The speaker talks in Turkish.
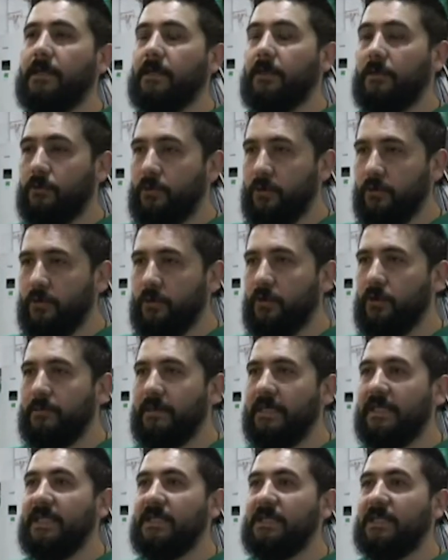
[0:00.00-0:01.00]
Tüy dökülme
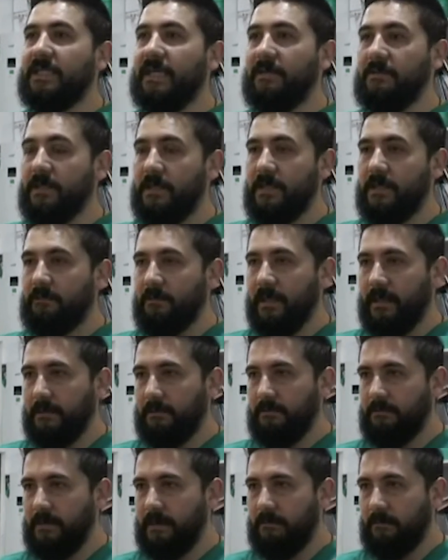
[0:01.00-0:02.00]
ilacı diye bir,
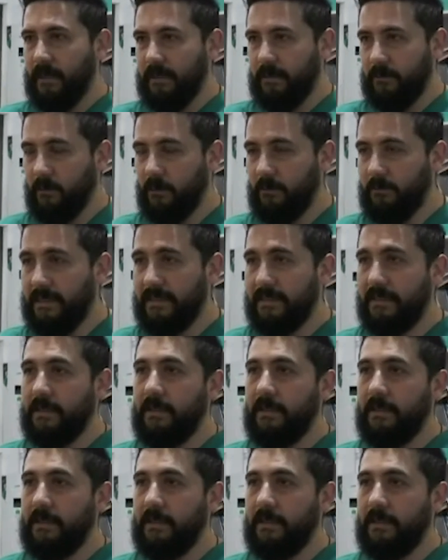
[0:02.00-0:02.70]
bir madde olmaz.